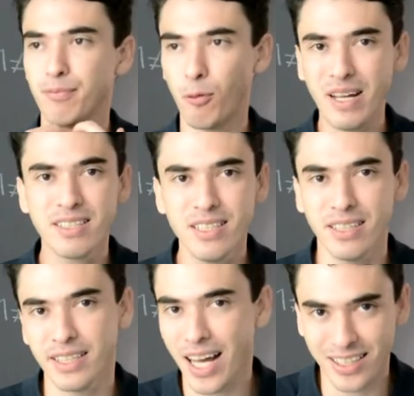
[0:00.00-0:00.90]
quase
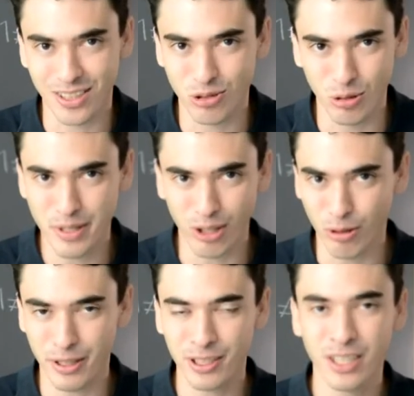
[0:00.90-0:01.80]
nada sobre
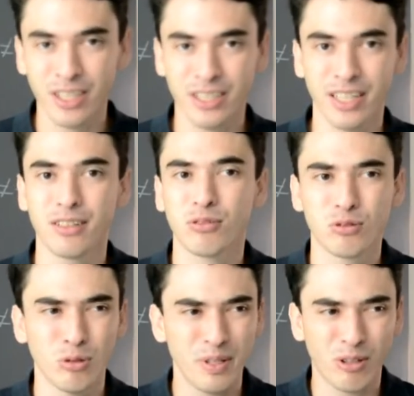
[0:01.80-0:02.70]
obra, né?
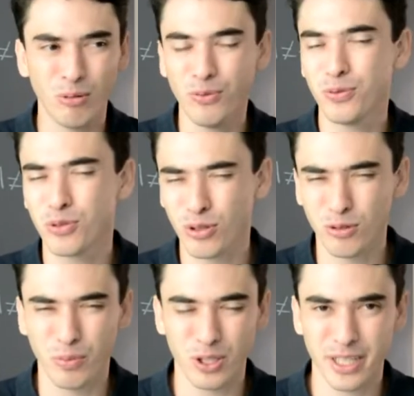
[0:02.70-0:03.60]
Sobre como
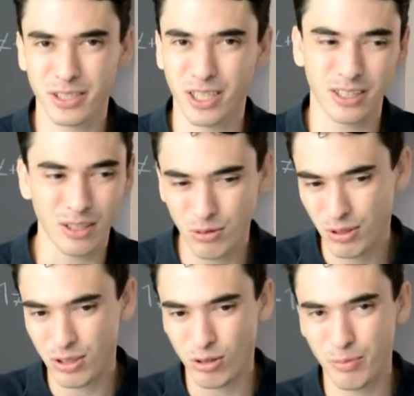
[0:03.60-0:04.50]
funciona o projeto de
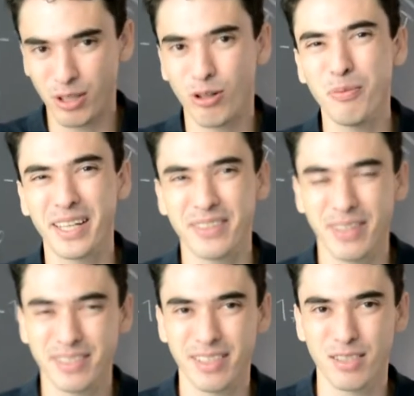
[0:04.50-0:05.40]
arquitetura, sobre como é que
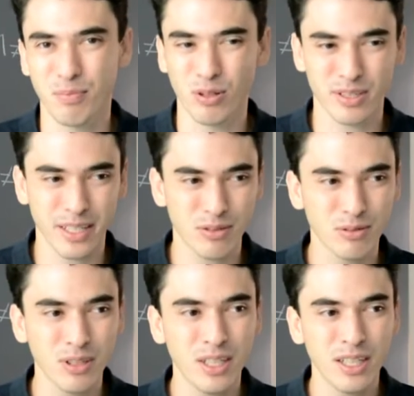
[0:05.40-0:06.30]
vai ser esse
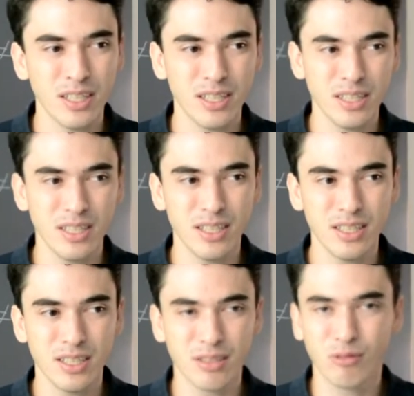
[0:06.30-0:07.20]
processo.
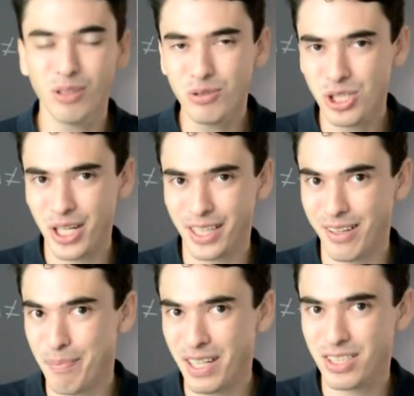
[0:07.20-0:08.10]
E quando chega
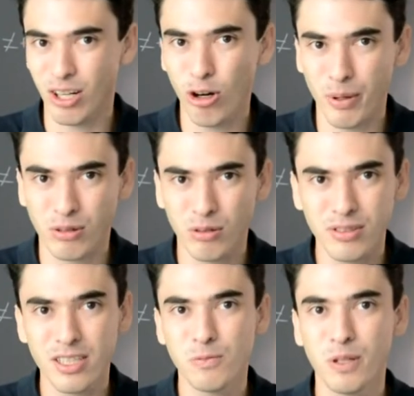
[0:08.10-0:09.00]
na parte da obra,
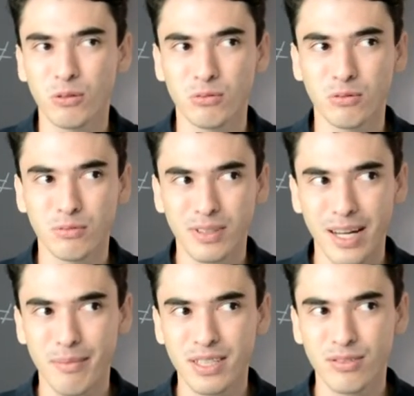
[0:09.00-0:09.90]
todos eles perguntam:
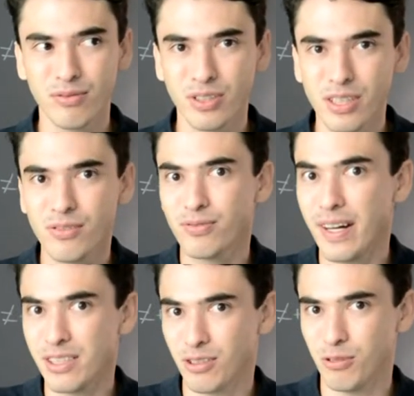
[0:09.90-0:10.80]
"Tá, mas vocês
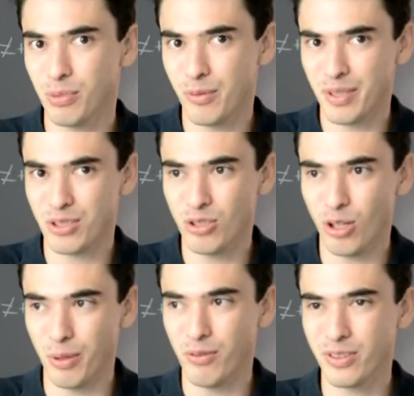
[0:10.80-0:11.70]
fazem acompanhamento de
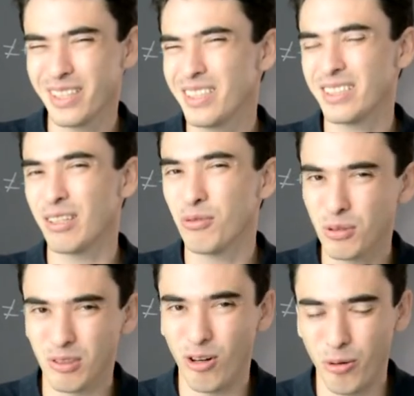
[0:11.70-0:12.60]
obra? Vocês
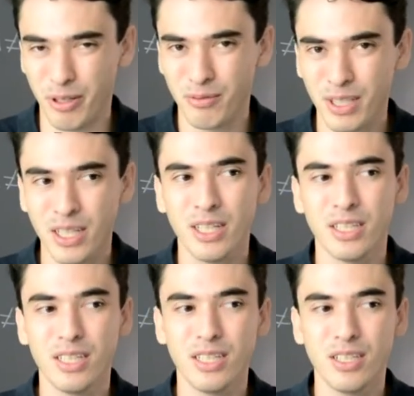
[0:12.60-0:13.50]
executam a obra?"
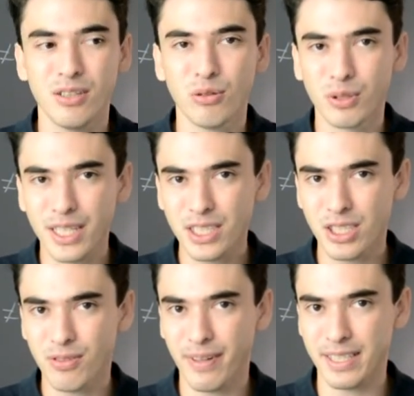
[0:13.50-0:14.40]
E o que a
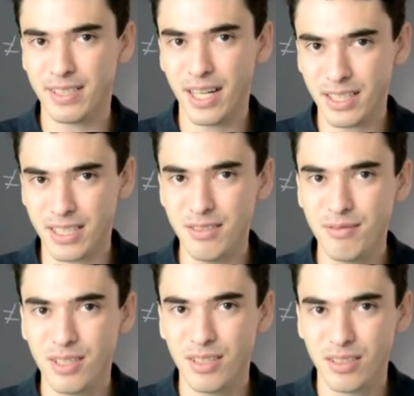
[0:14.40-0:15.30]
gente faz aqui
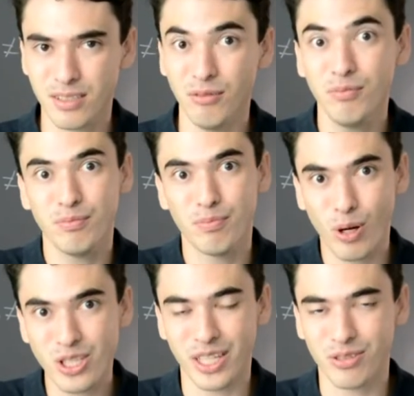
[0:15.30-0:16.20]
são
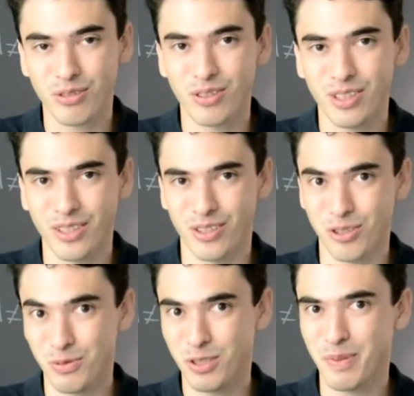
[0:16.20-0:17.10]
projetos. Nós
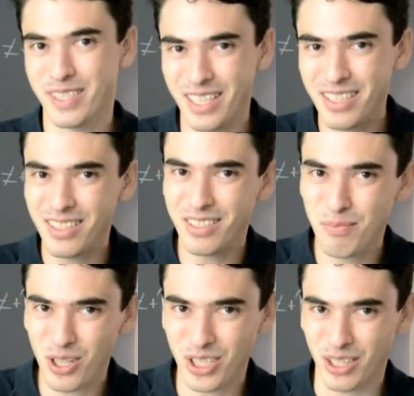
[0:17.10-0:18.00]
somos especialistas em
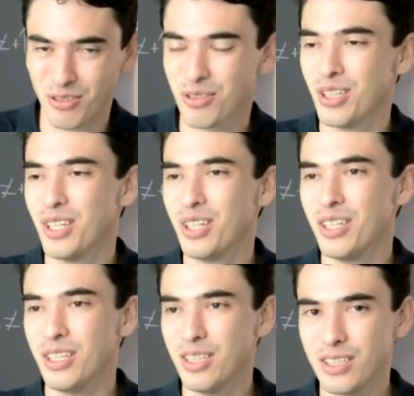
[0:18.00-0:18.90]
projetos.
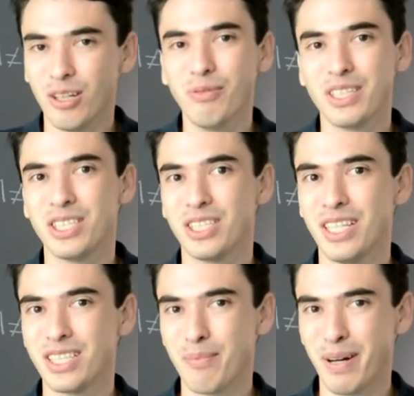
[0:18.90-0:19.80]
Então a gente
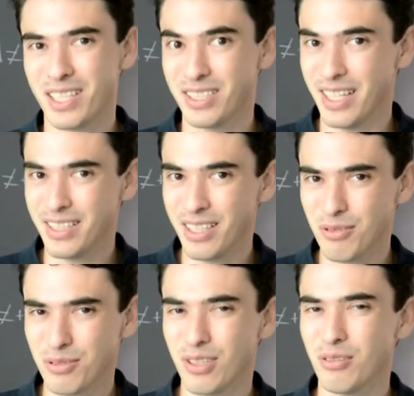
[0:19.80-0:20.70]
deixa a parte da
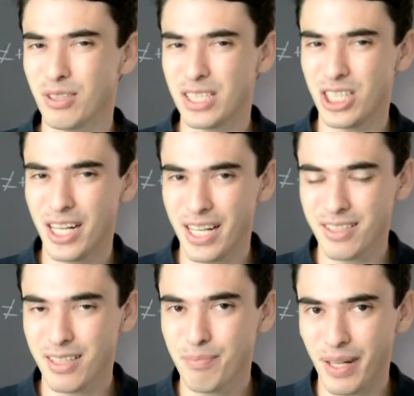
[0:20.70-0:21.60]
execução, da
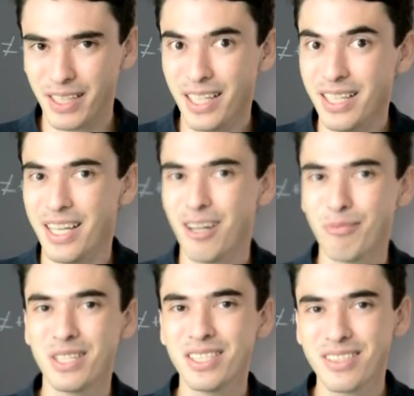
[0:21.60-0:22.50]
gerência para quem
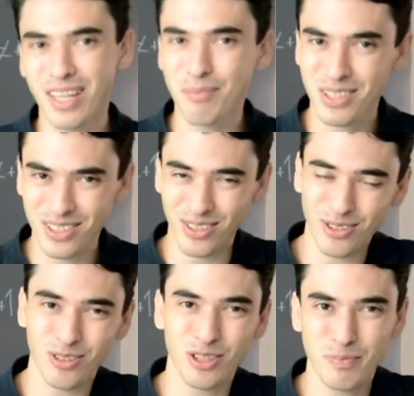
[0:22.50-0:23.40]
realmente sabe que são
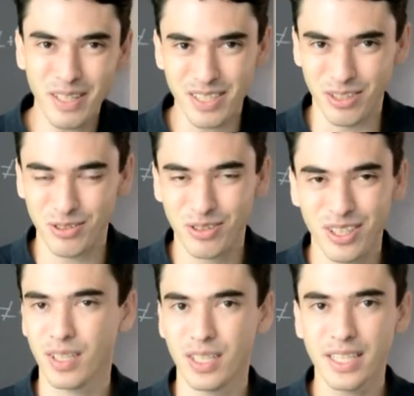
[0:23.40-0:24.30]
os nossos parceiros.
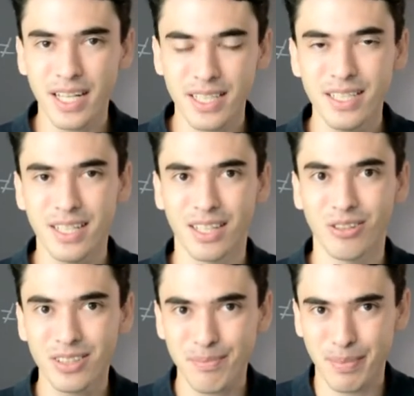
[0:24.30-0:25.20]
E aí, a
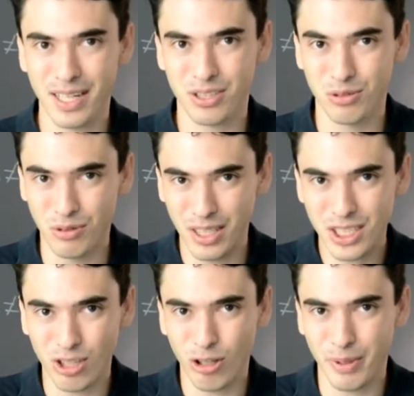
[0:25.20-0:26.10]
nossa parte
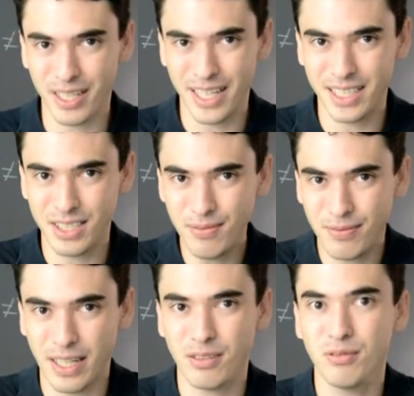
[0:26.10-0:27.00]
durante a obra é de
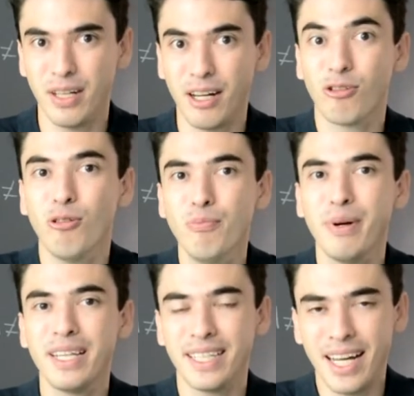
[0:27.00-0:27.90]
fato
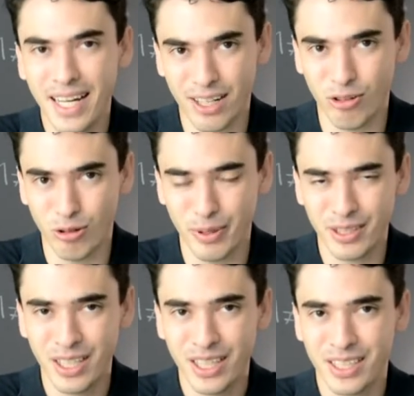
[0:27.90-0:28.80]
acompanhar a obra,
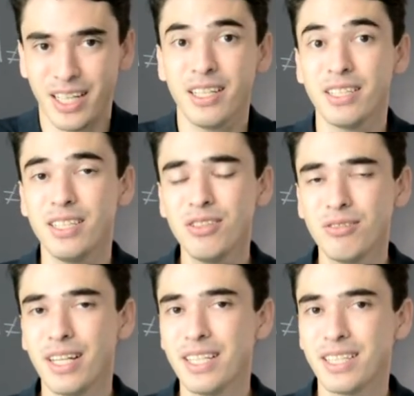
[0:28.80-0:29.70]
tá?
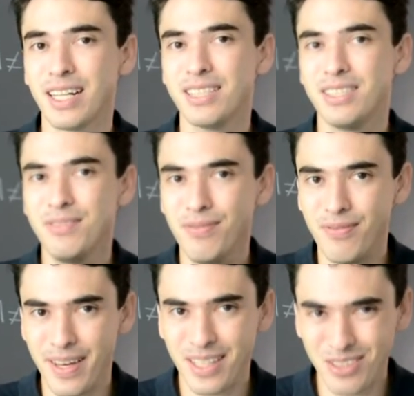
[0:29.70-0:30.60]
Isso daí traz
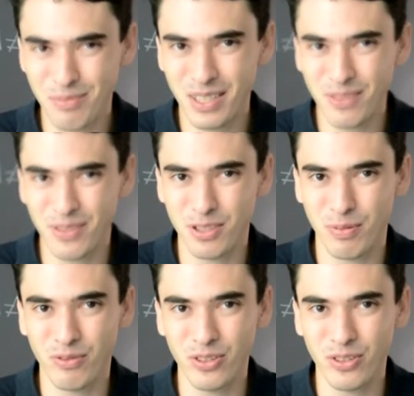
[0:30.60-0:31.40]
diversos benefícios para